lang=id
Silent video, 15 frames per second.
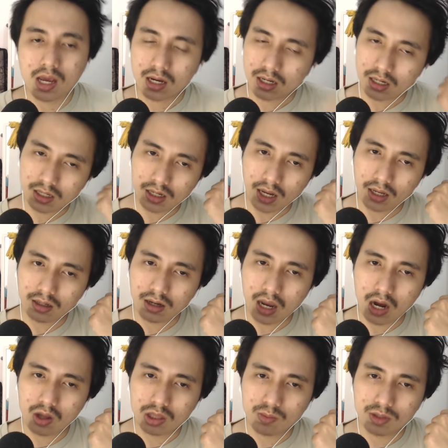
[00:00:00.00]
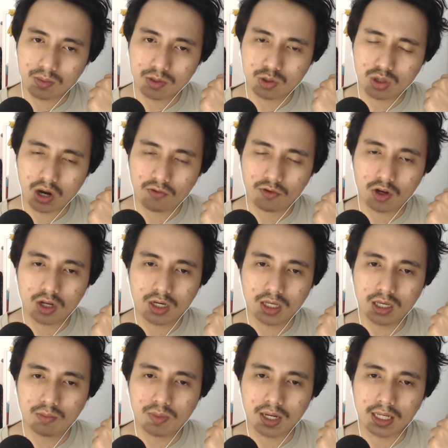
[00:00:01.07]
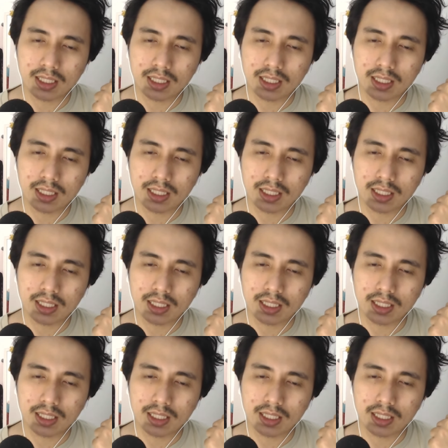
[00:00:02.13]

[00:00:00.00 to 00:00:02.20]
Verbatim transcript: Klik like kalau teman-teman suka video ini biar